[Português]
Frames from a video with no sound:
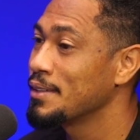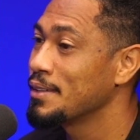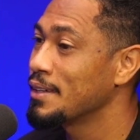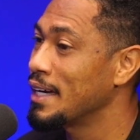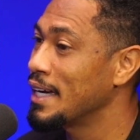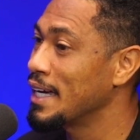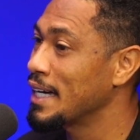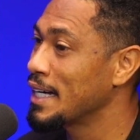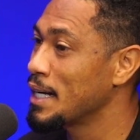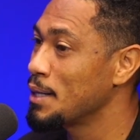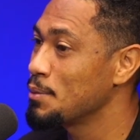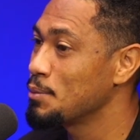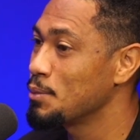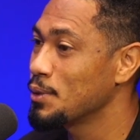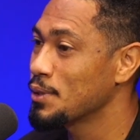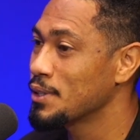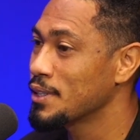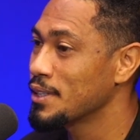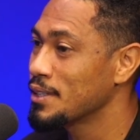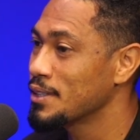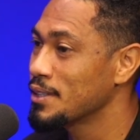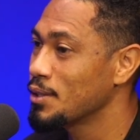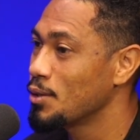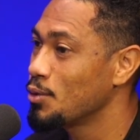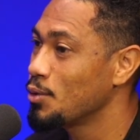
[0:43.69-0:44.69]
Aí acabou
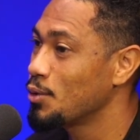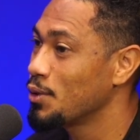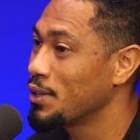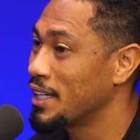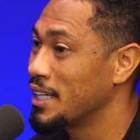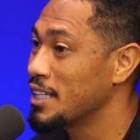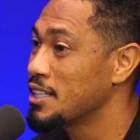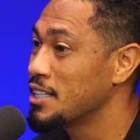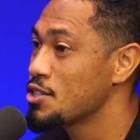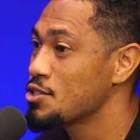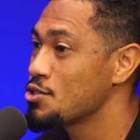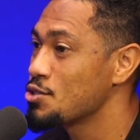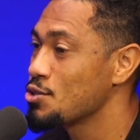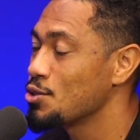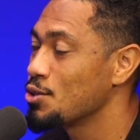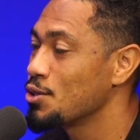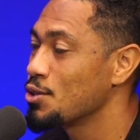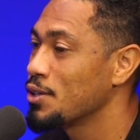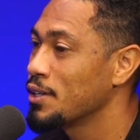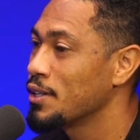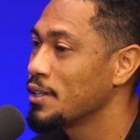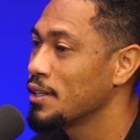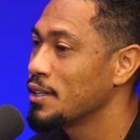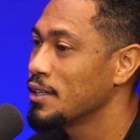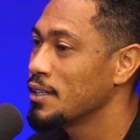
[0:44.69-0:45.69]
que não concretizou.
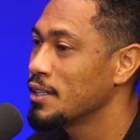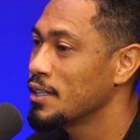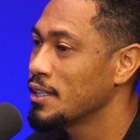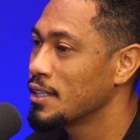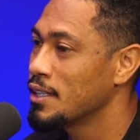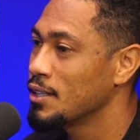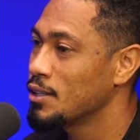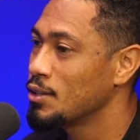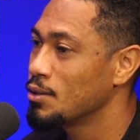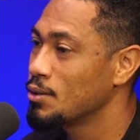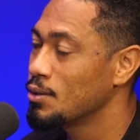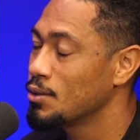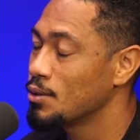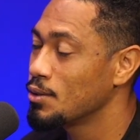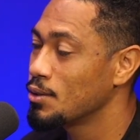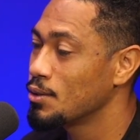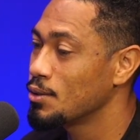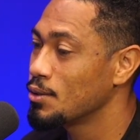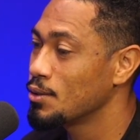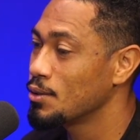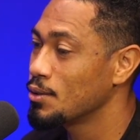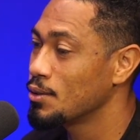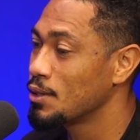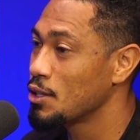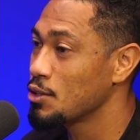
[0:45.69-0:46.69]
E
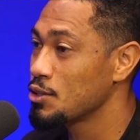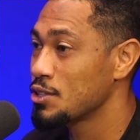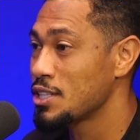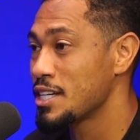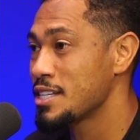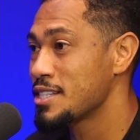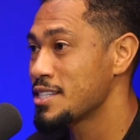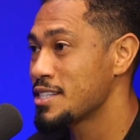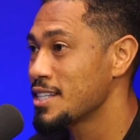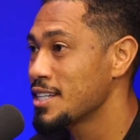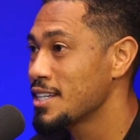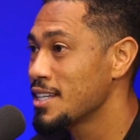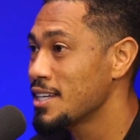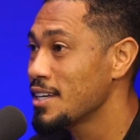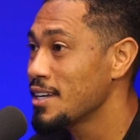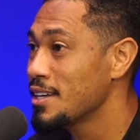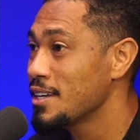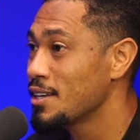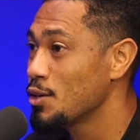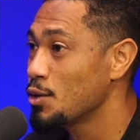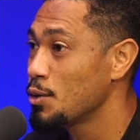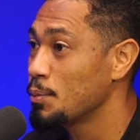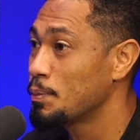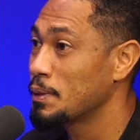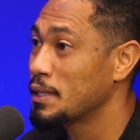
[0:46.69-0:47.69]
do Al Jazeera
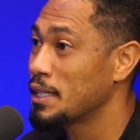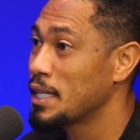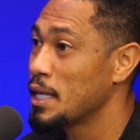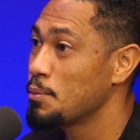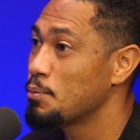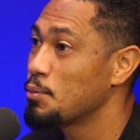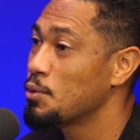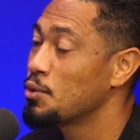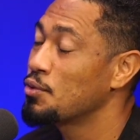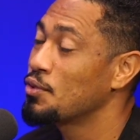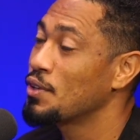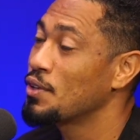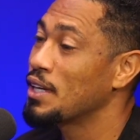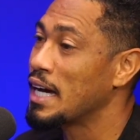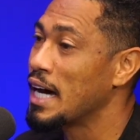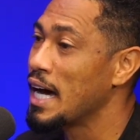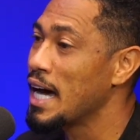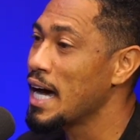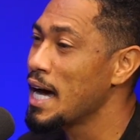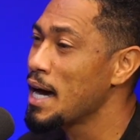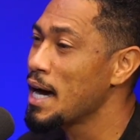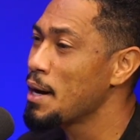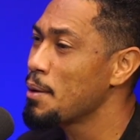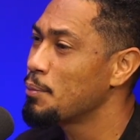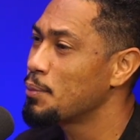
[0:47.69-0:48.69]
eu optei por
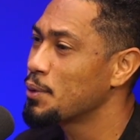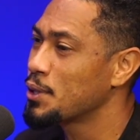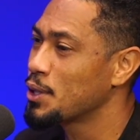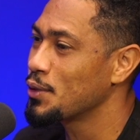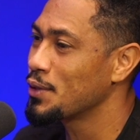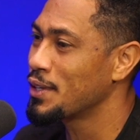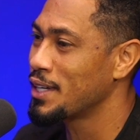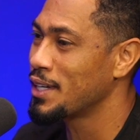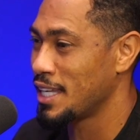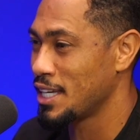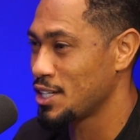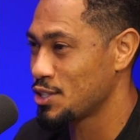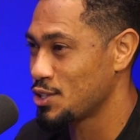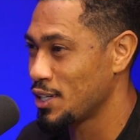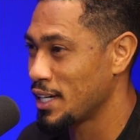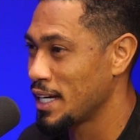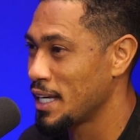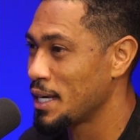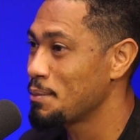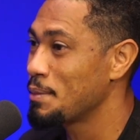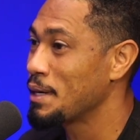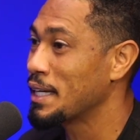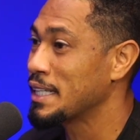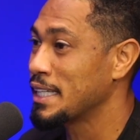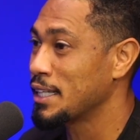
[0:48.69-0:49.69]
ficar porque eu queria jogar
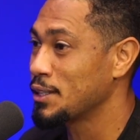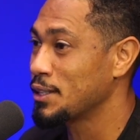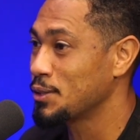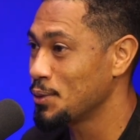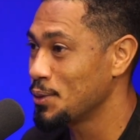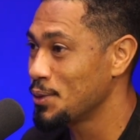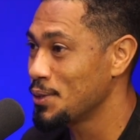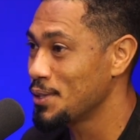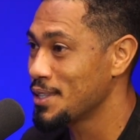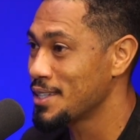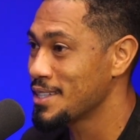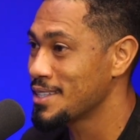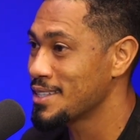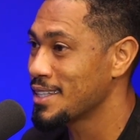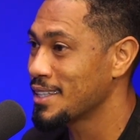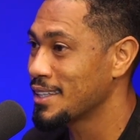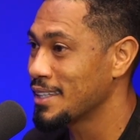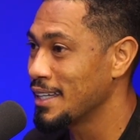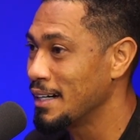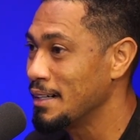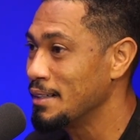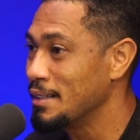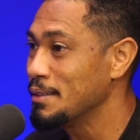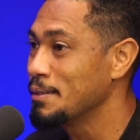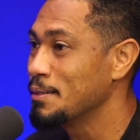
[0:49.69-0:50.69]
Libertadores e
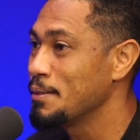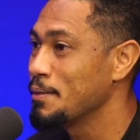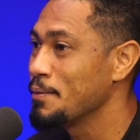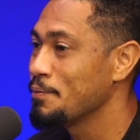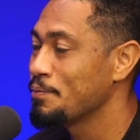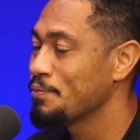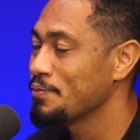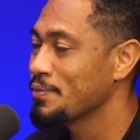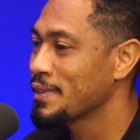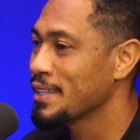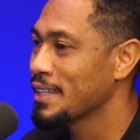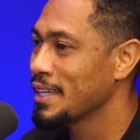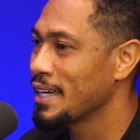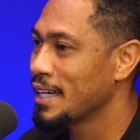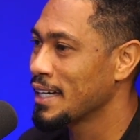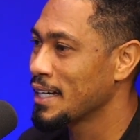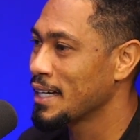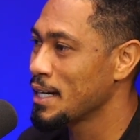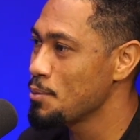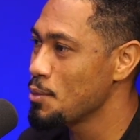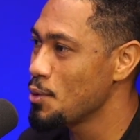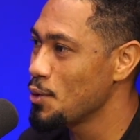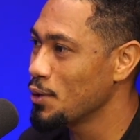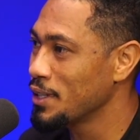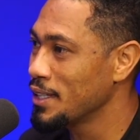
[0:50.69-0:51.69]
tal.
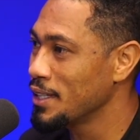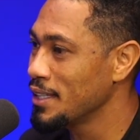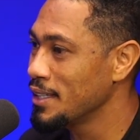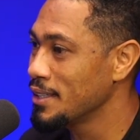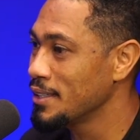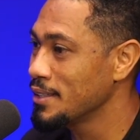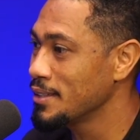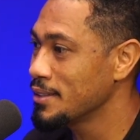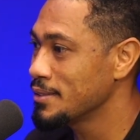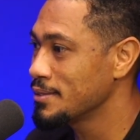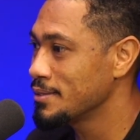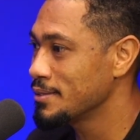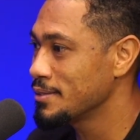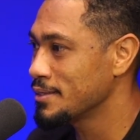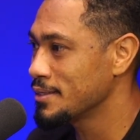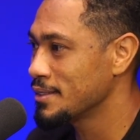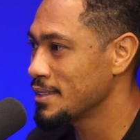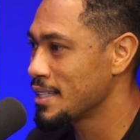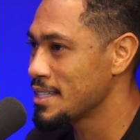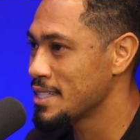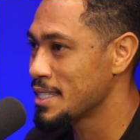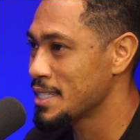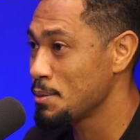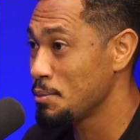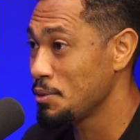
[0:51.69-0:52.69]
Acabou que
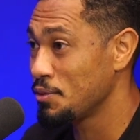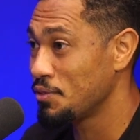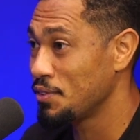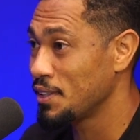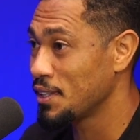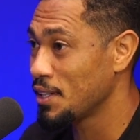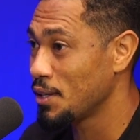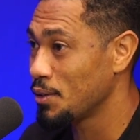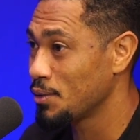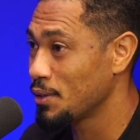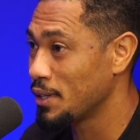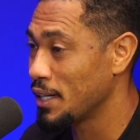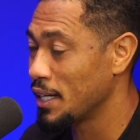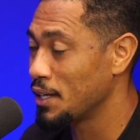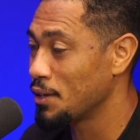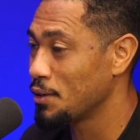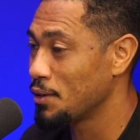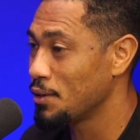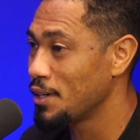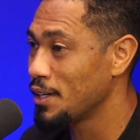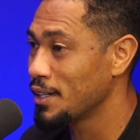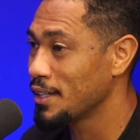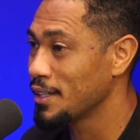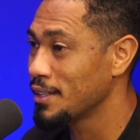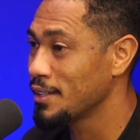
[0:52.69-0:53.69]
na semifinal do
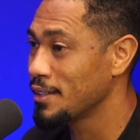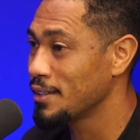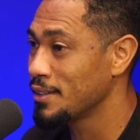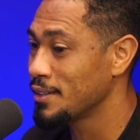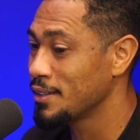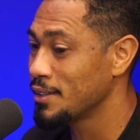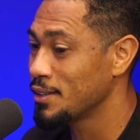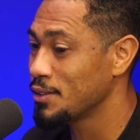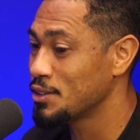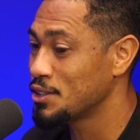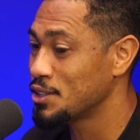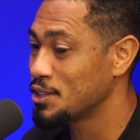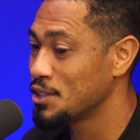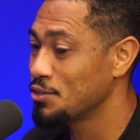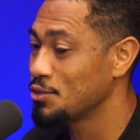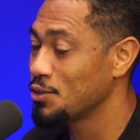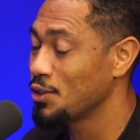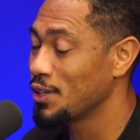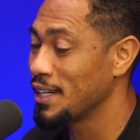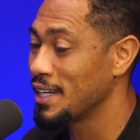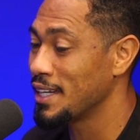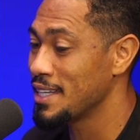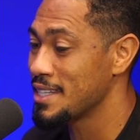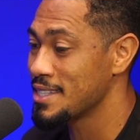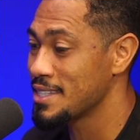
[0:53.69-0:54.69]
Carioca eu tive uma
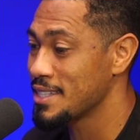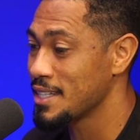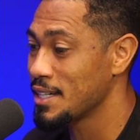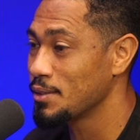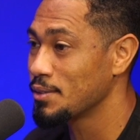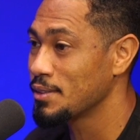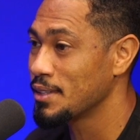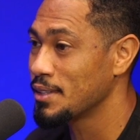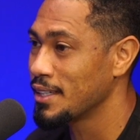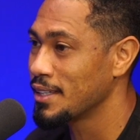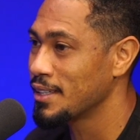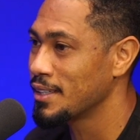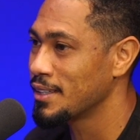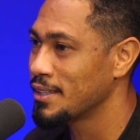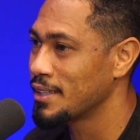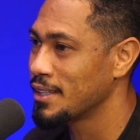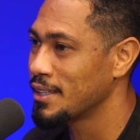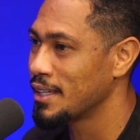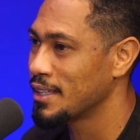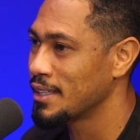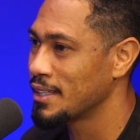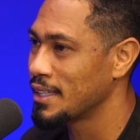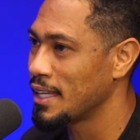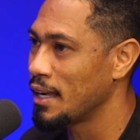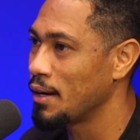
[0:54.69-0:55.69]
lesão, né?
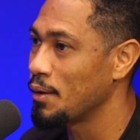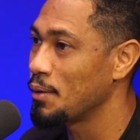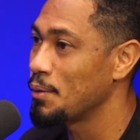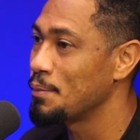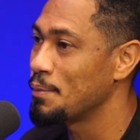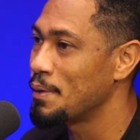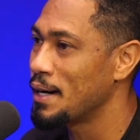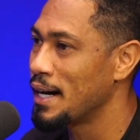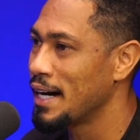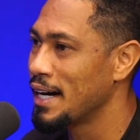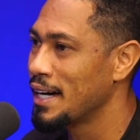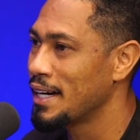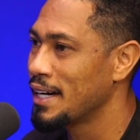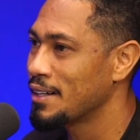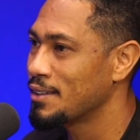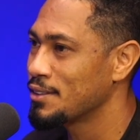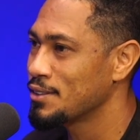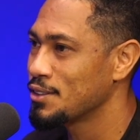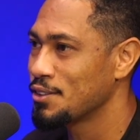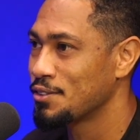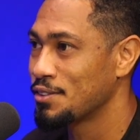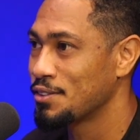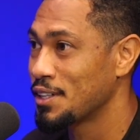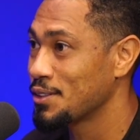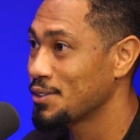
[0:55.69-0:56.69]
Na, na lombar, onde
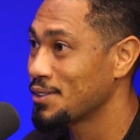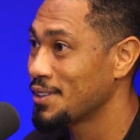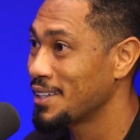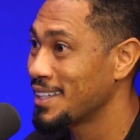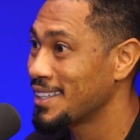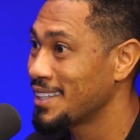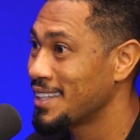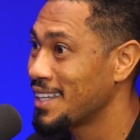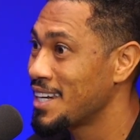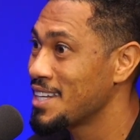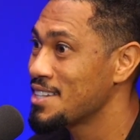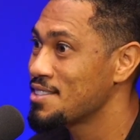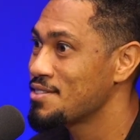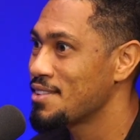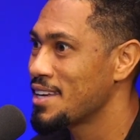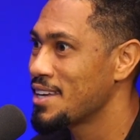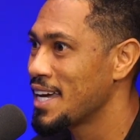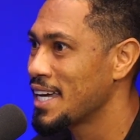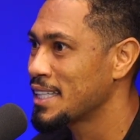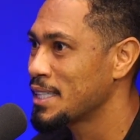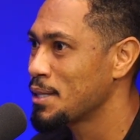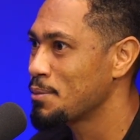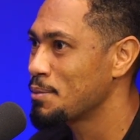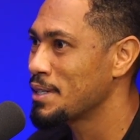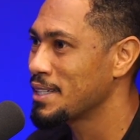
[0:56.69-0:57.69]
eu fraturei três
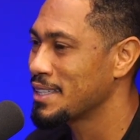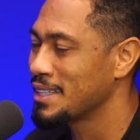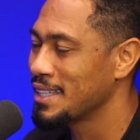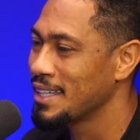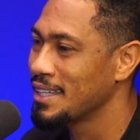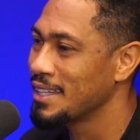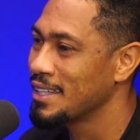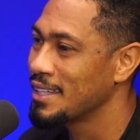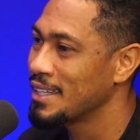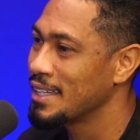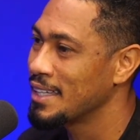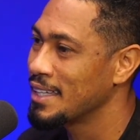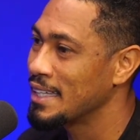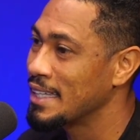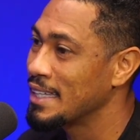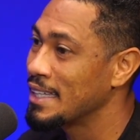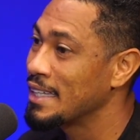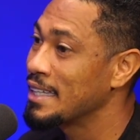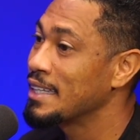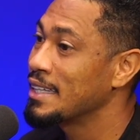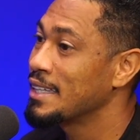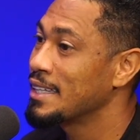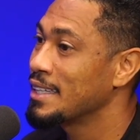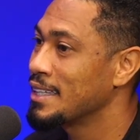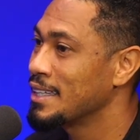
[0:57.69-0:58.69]
vértebras, né?
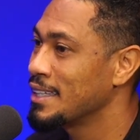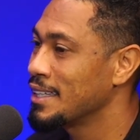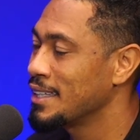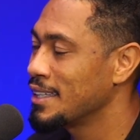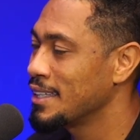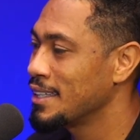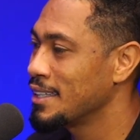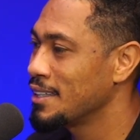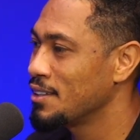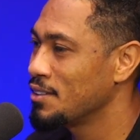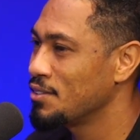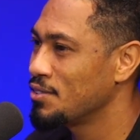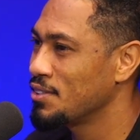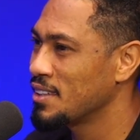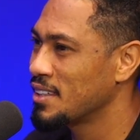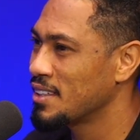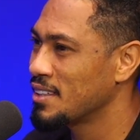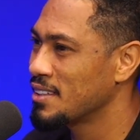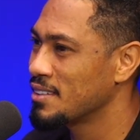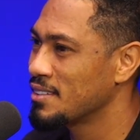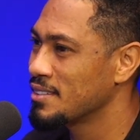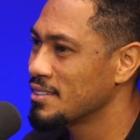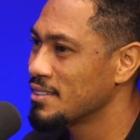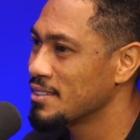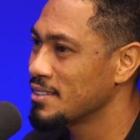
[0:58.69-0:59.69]
Caramba! E isso fico...
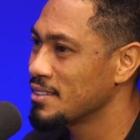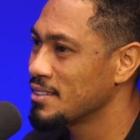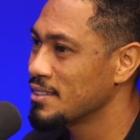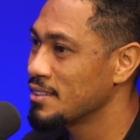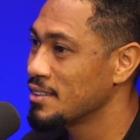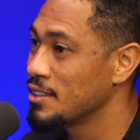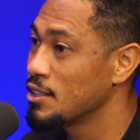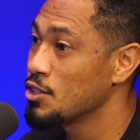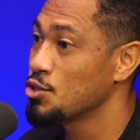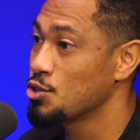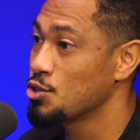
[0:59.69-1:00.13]
jogando? Isso pelo...